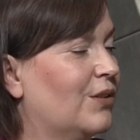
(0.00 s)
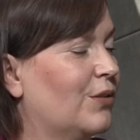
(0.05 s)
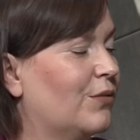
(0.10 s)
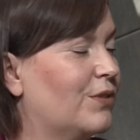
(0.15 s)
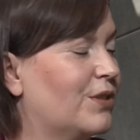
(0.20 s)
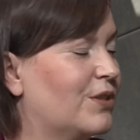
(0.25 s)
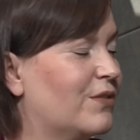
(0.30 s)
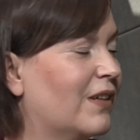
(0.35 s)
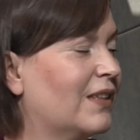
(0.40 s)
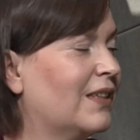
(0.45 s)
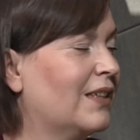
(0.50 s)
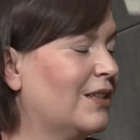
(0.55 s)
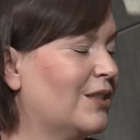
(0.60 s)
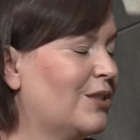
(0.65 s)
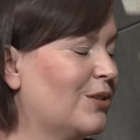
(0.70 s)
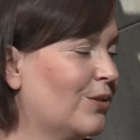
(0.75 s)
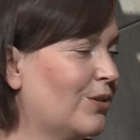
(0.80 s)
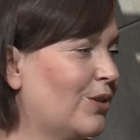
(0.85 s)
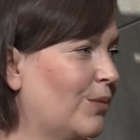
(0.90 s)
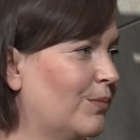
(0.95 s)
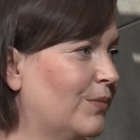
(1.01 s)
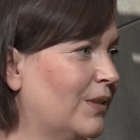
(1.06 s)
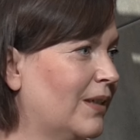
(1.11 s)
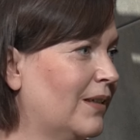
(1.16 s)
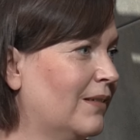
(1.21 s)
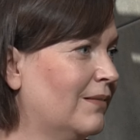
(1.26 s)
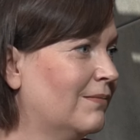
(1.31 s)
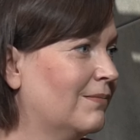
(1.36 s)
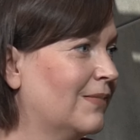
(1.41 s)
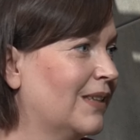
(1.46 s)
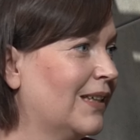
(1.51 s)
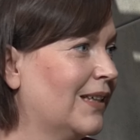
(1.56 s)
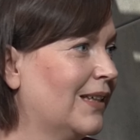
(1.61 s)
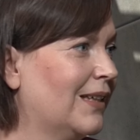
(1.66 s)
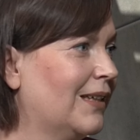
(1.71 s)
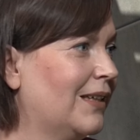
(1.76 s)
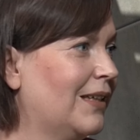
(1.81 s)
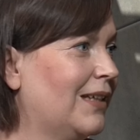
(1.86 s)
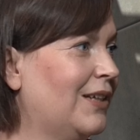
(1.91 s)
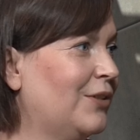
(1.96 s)
wyzwanie jest ogromne.
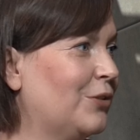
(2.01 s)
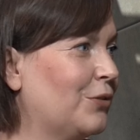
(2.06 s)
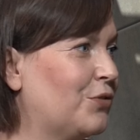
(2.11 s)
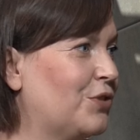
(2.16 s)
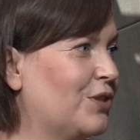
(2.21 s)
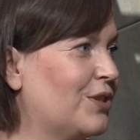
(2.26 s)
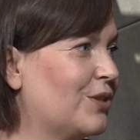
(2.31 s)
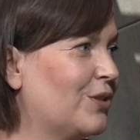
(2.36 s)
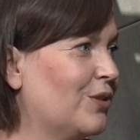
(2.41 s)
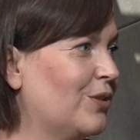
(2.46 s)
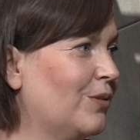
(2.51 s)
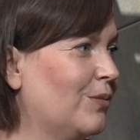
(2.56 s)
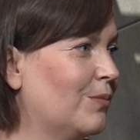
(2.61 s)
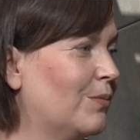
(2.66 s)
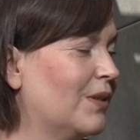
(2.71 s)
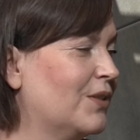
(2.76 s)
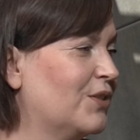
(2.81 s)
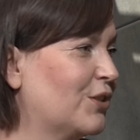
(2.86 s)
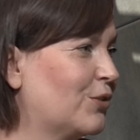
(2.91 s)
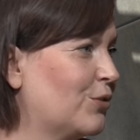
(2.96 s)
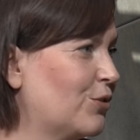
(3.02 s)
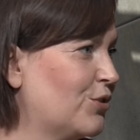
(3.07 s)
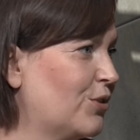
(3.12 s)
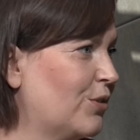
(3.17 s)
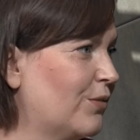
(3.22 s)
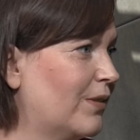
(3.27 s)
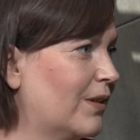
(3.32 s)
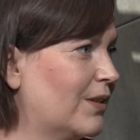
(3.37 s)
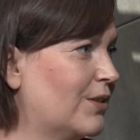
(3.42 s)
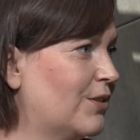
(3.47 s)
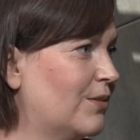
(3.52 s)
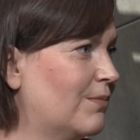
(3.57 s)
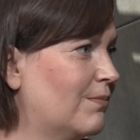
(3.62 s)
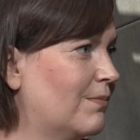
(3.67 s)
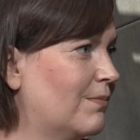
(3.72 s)
Ile to wszystko będzie kosztować?